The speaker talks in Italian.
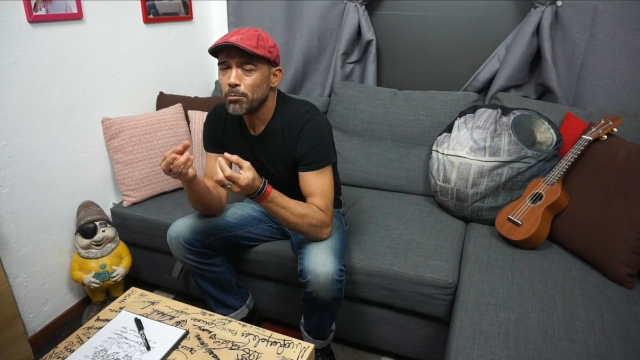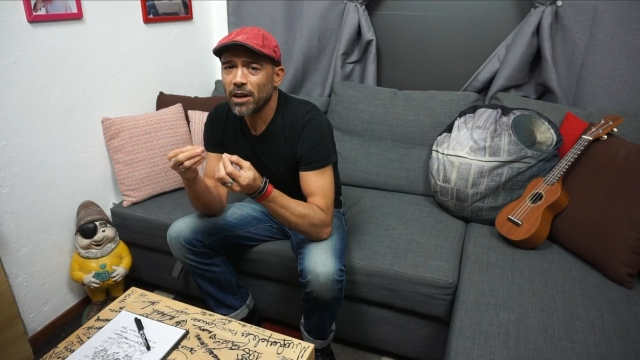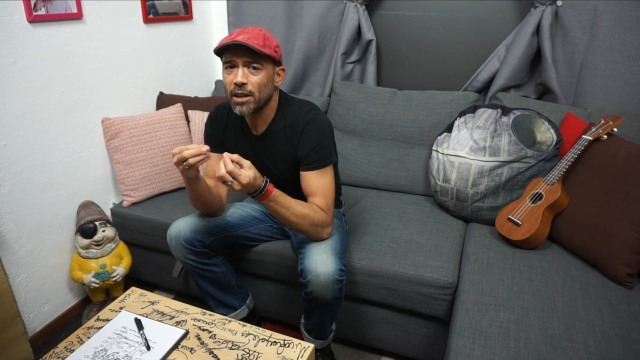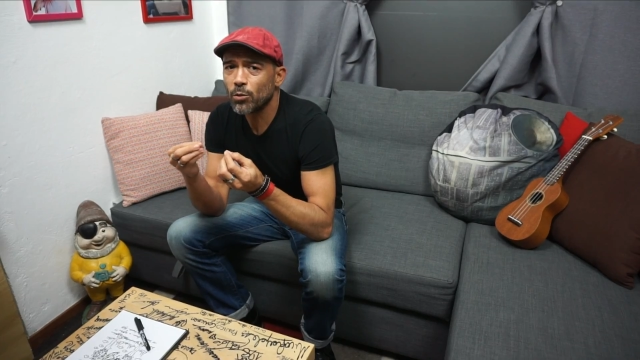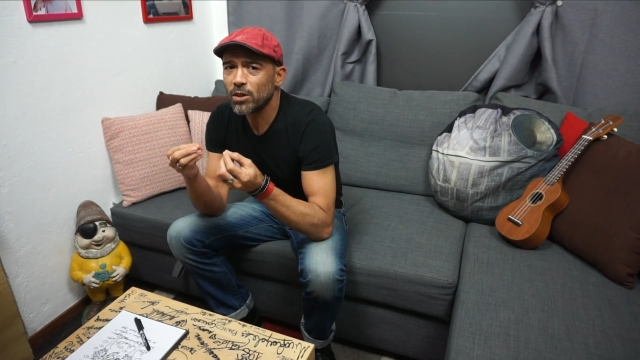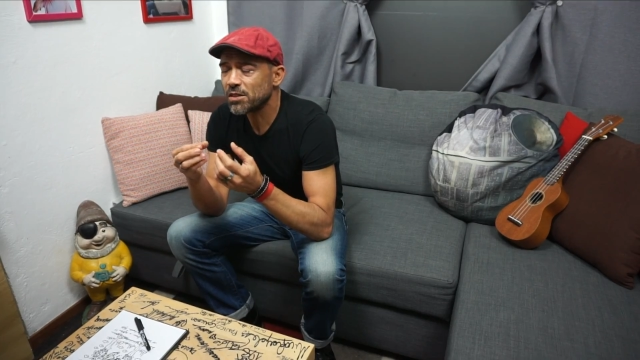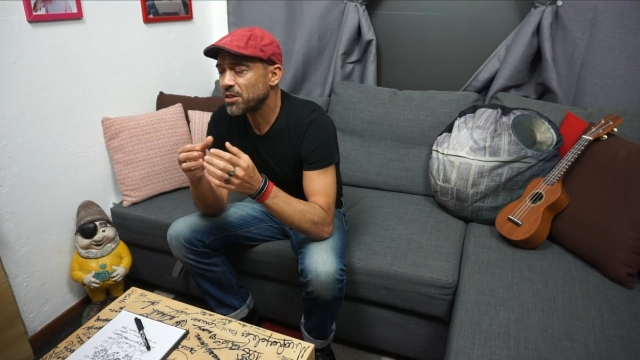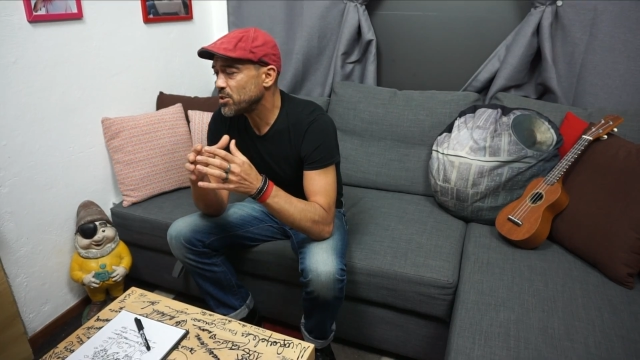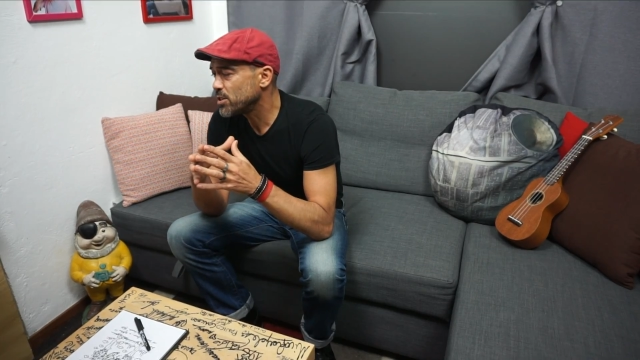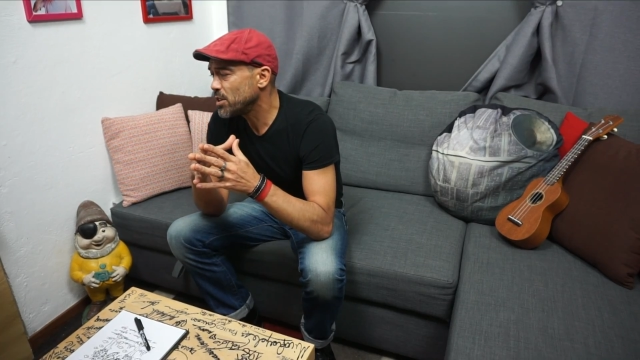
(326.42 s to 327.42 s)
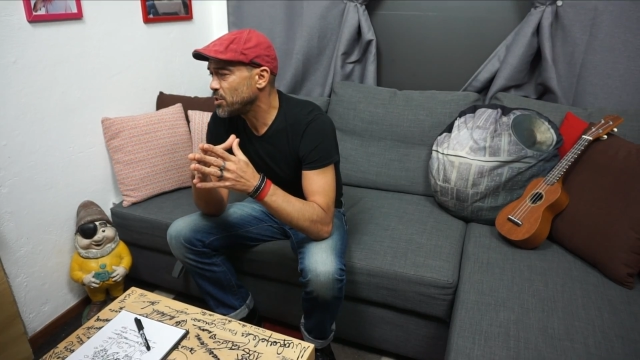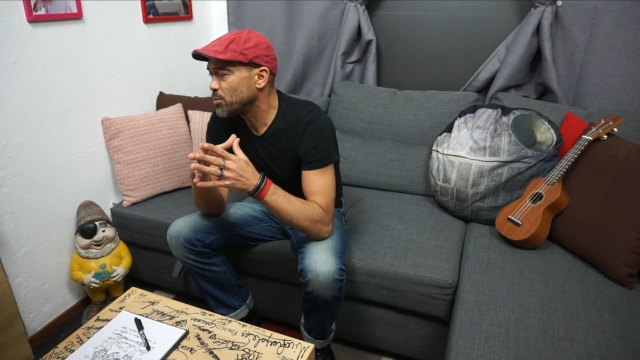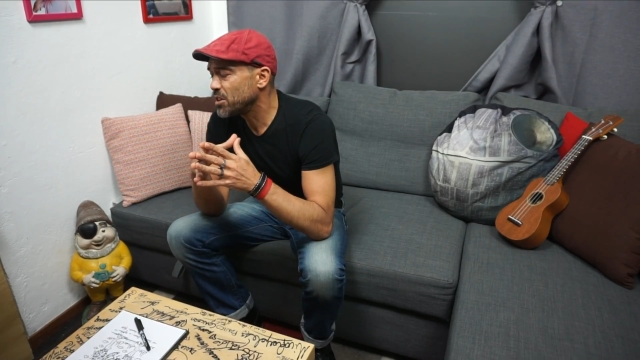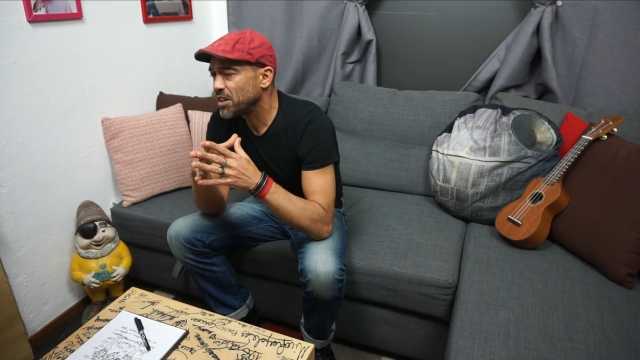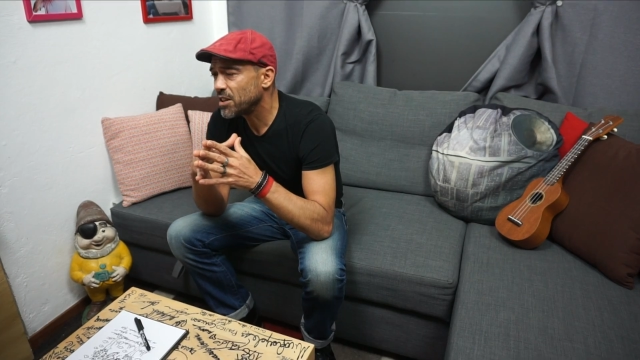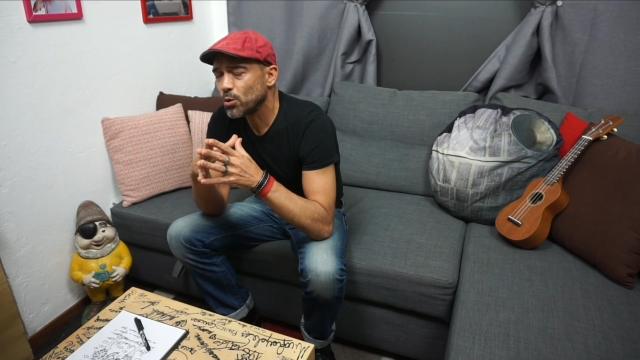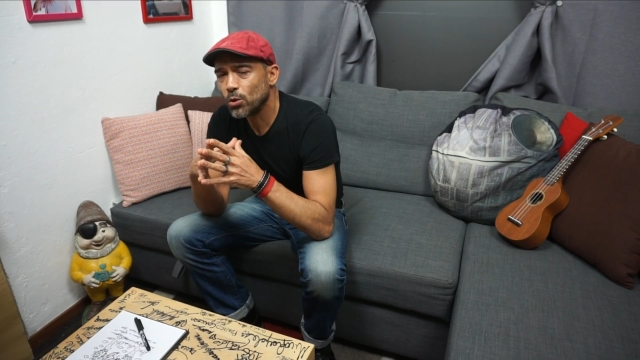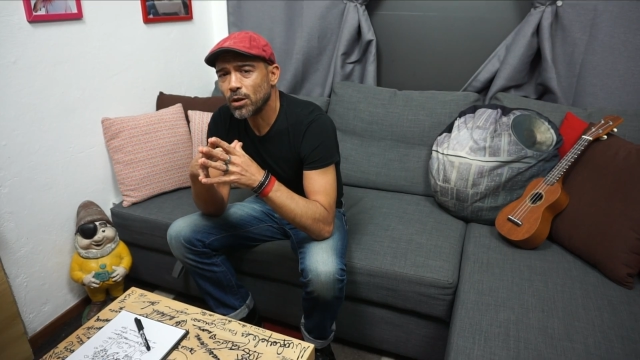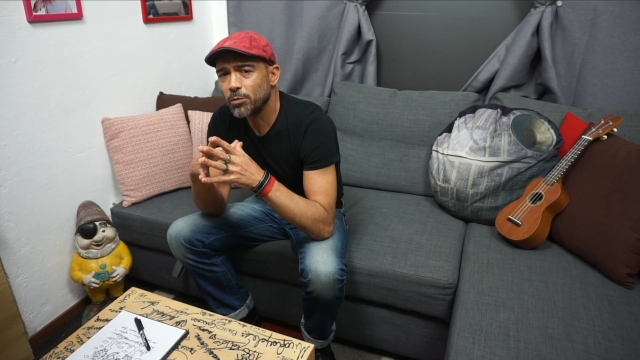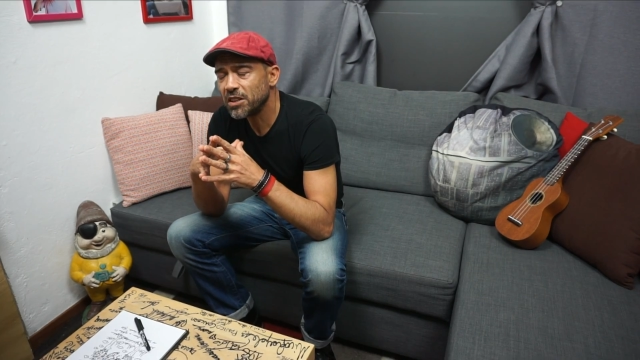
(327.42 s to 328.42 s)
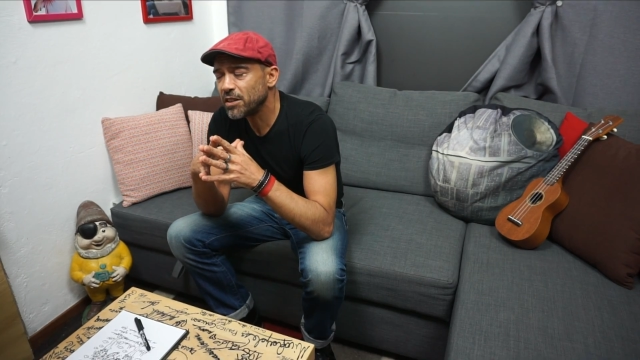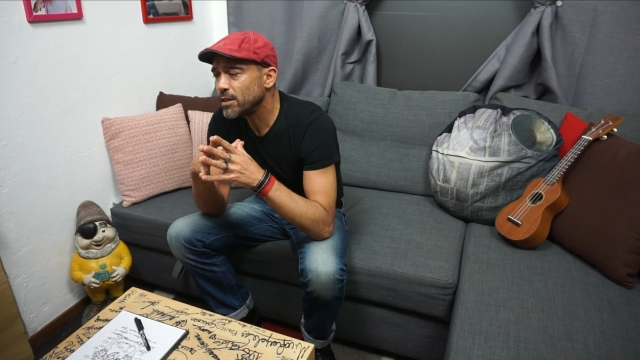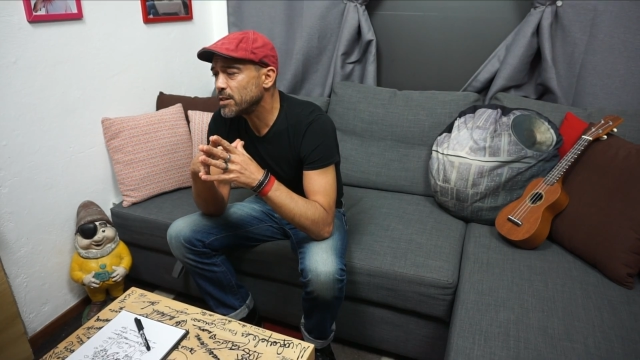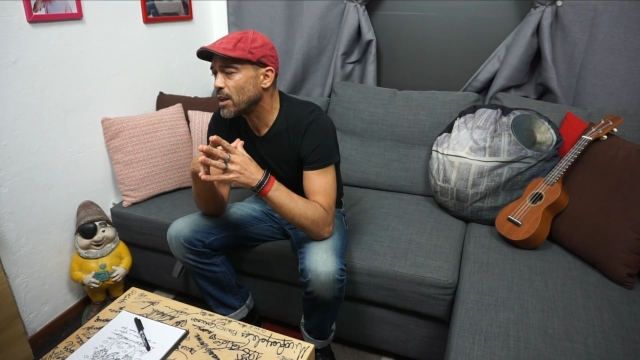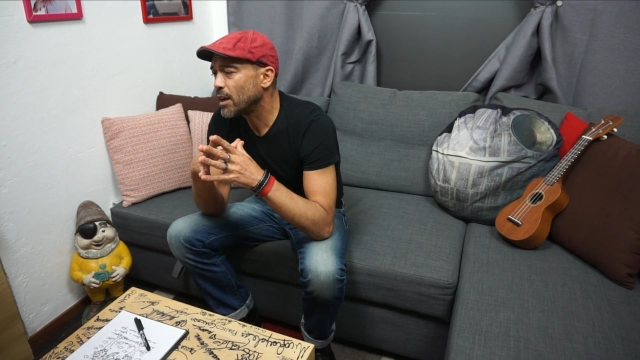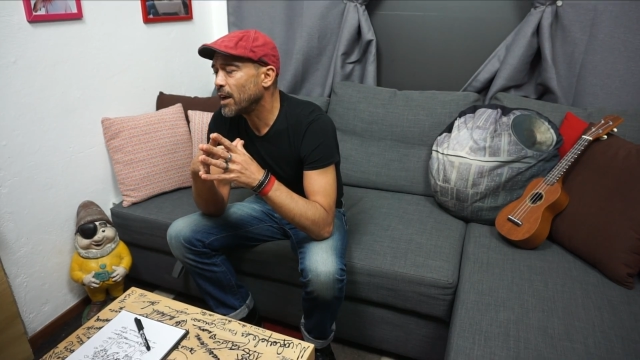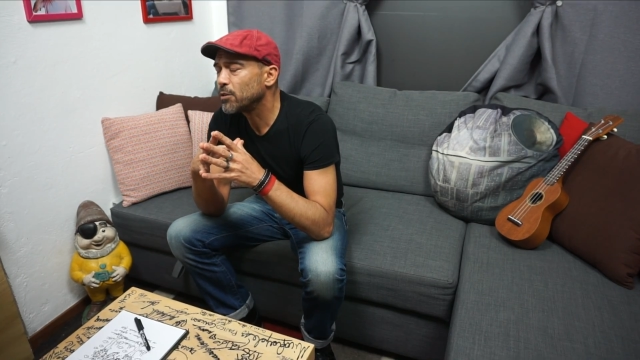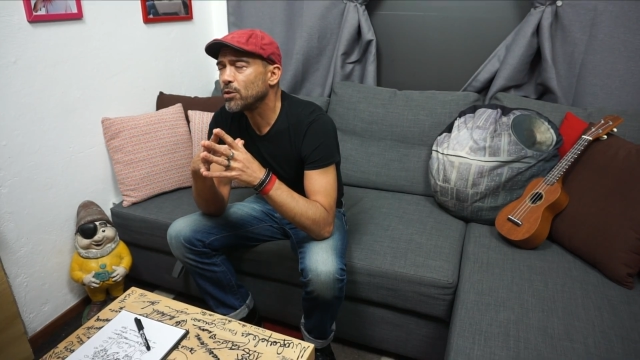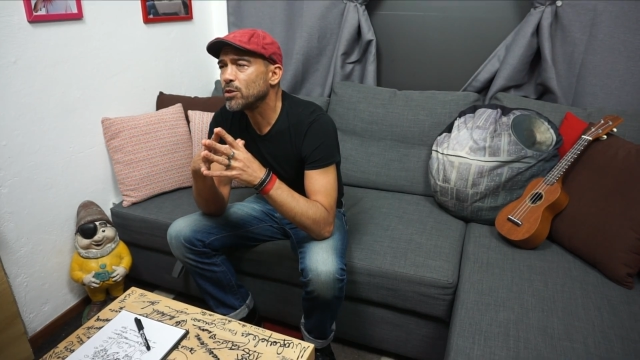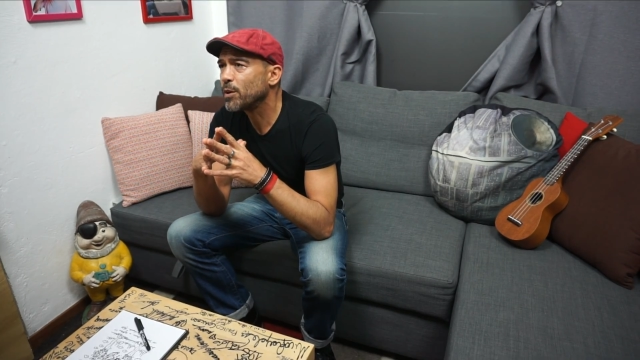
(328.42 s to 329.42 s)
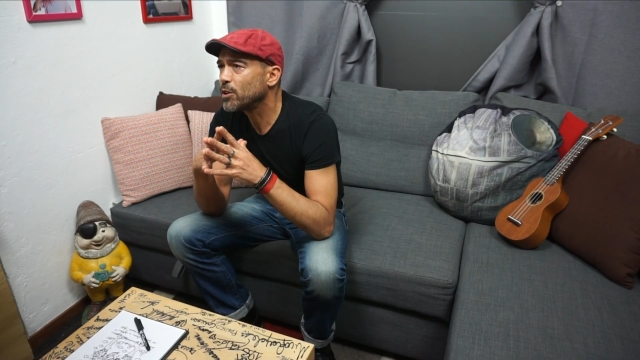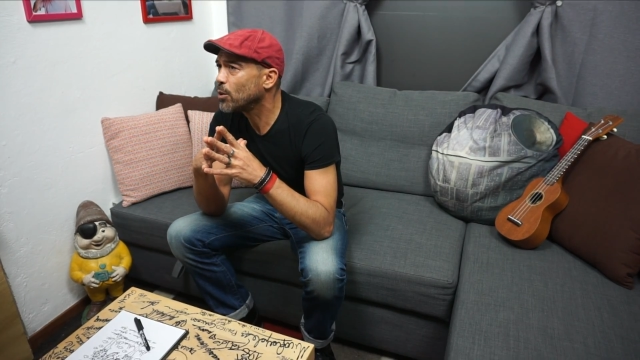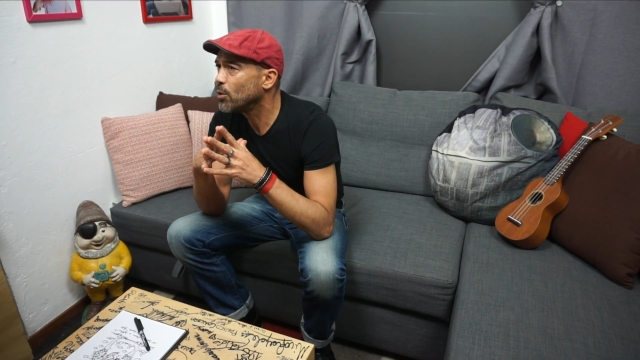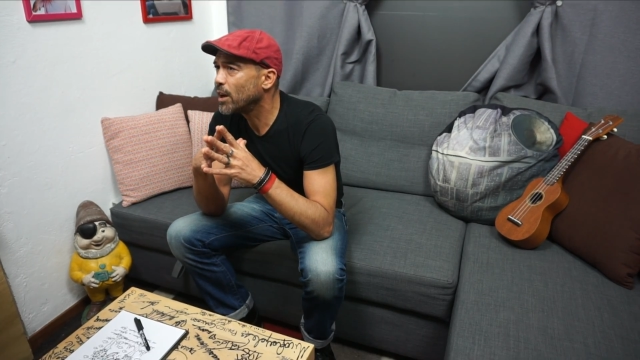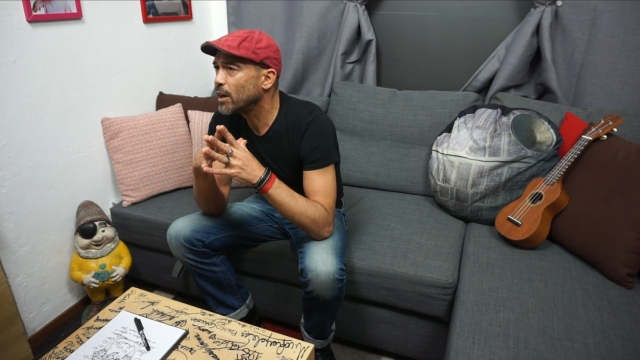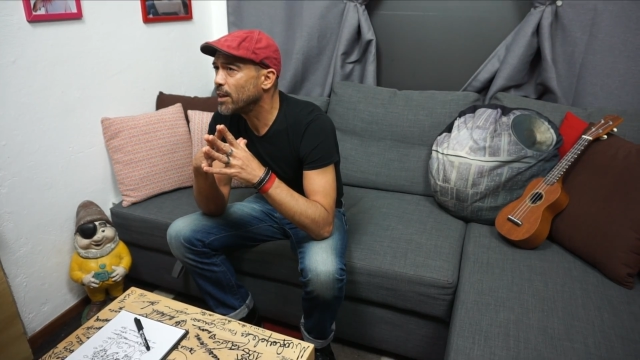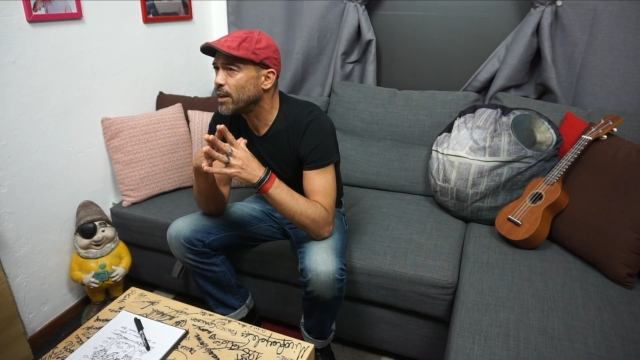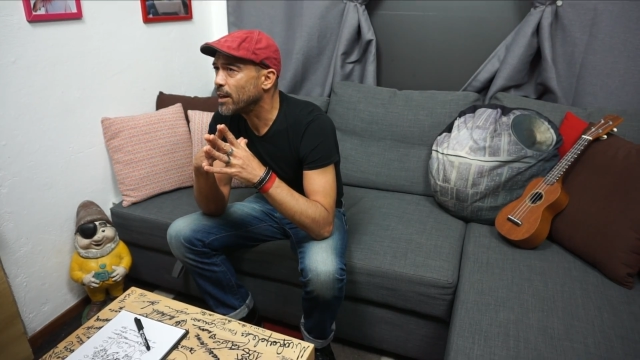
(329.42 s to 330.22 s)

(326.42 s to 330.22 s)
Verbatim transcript: ma che può essere gestito in maniera assolutamente distaccata rispetto a quella che è la